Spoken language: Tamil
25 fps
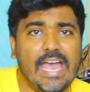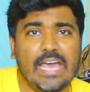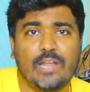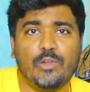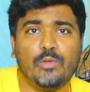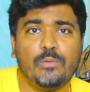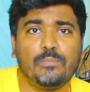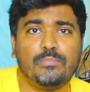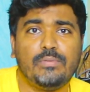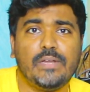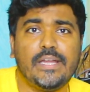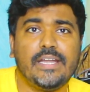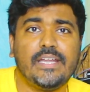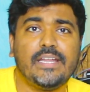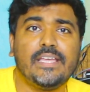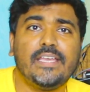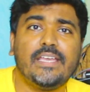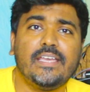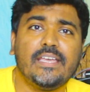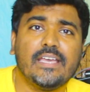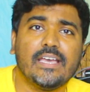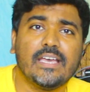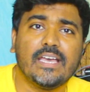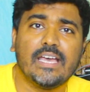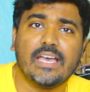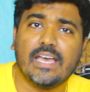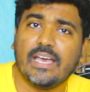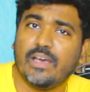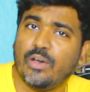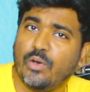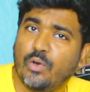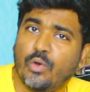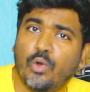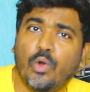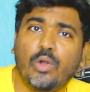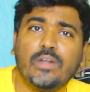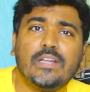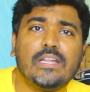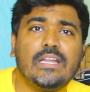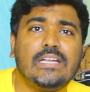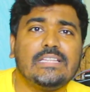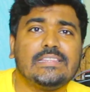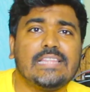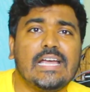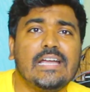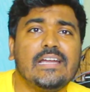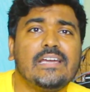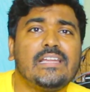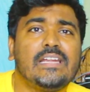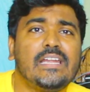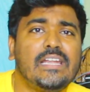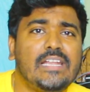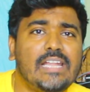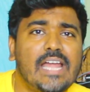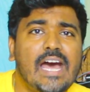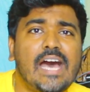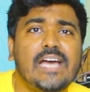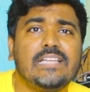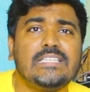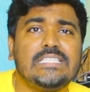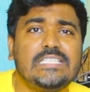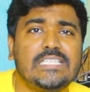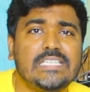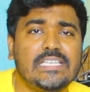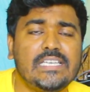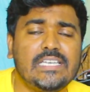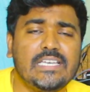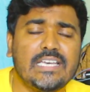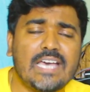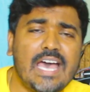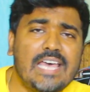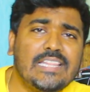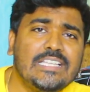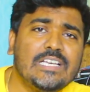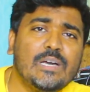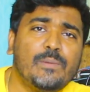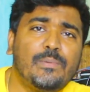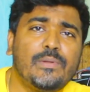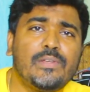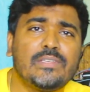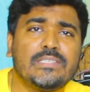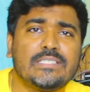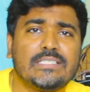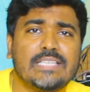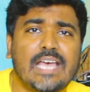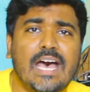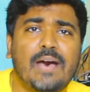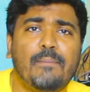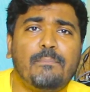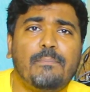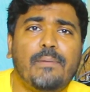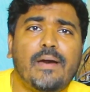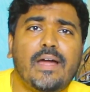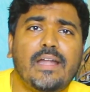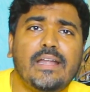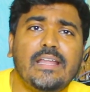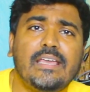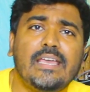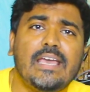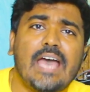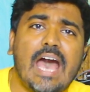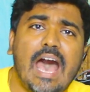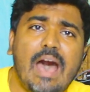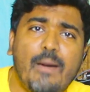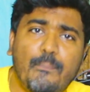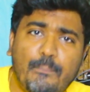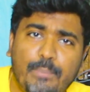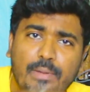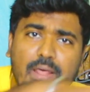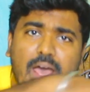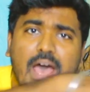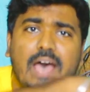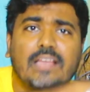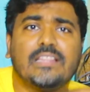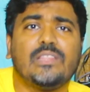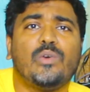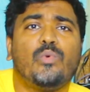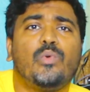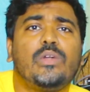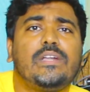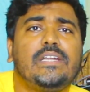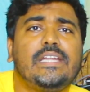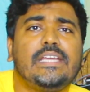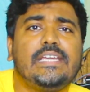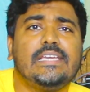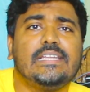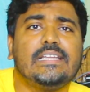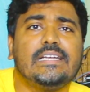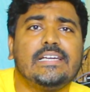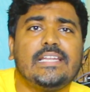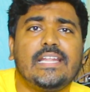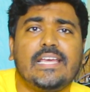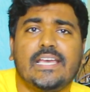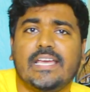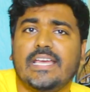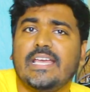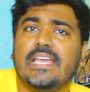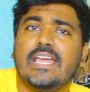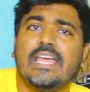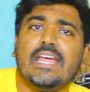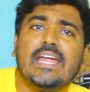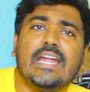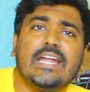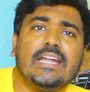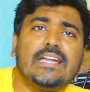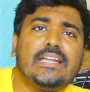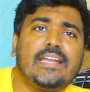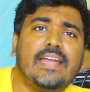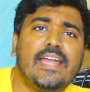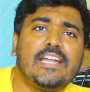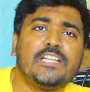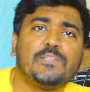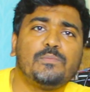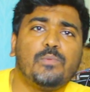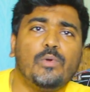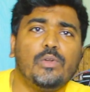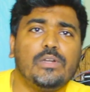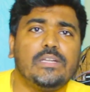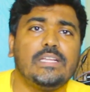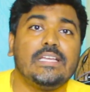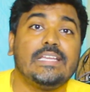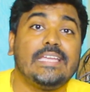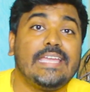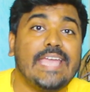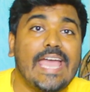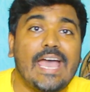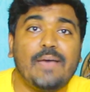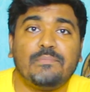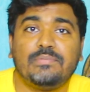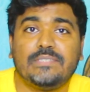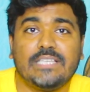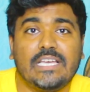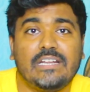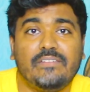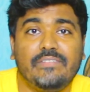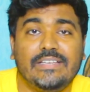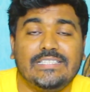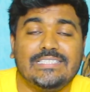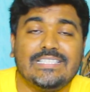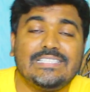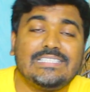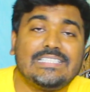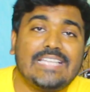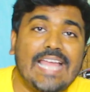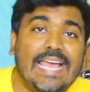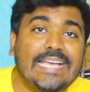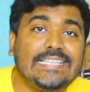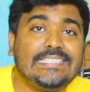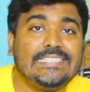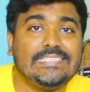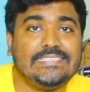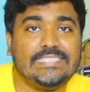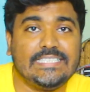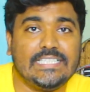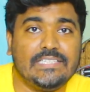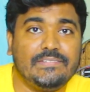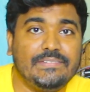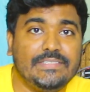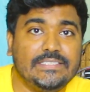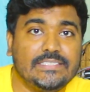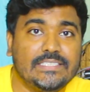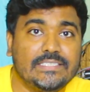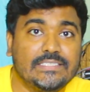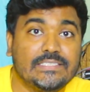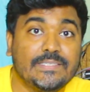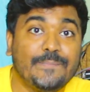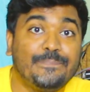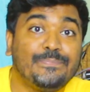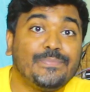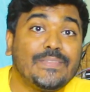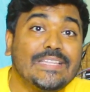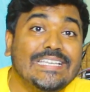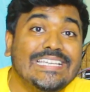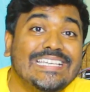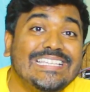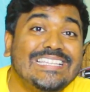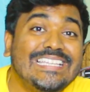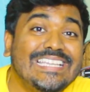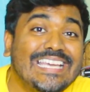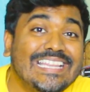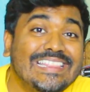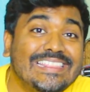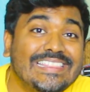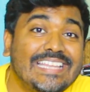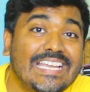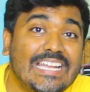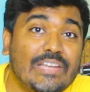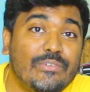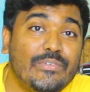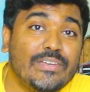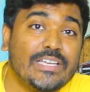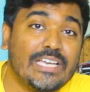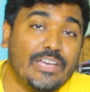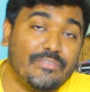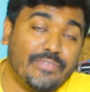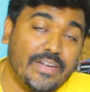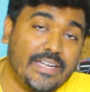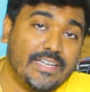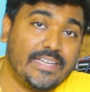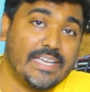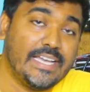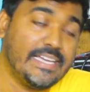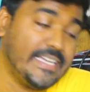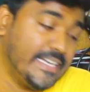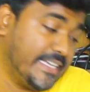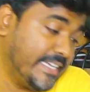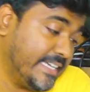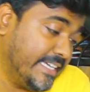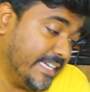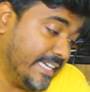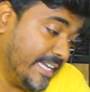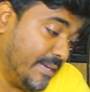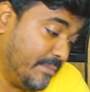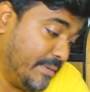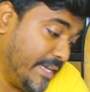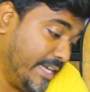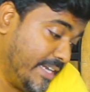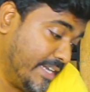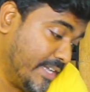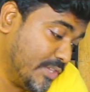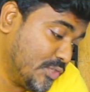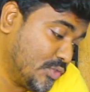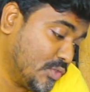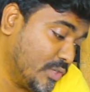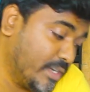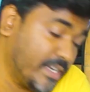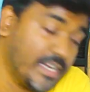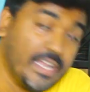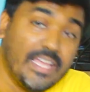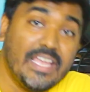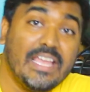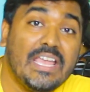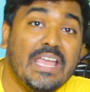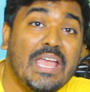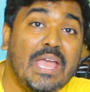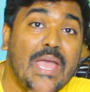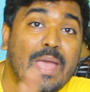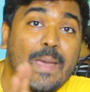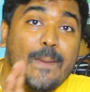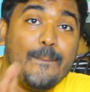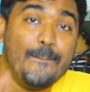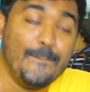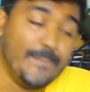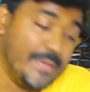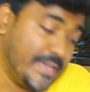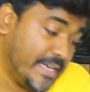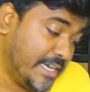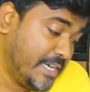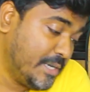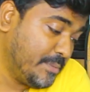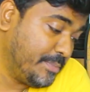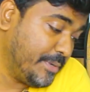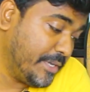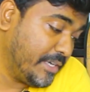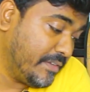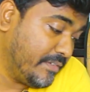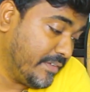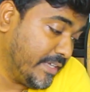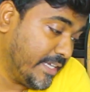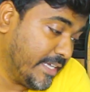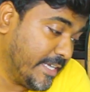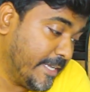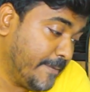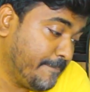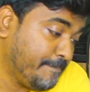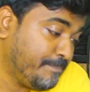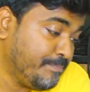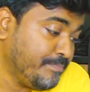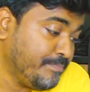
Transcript: ஏரோப்ளைனு ஹோட்டல் தங்குற லாட்ஜு அதுக்கப்புறம் சாப்பாடு அப்புறம் அதை ஒட்டி இருக்கிற டிரான்ஸ்போர்ட்டு கேப் சர்வீசஸ் டாக்ஸி சர்வீசஸ் இது எந்த அளவுக்கு அஃபெக்ட் ஆகிருக்கு அப்படின்னு நான் சொல்கிறேன் மிரண்டு போயிடுவீங்க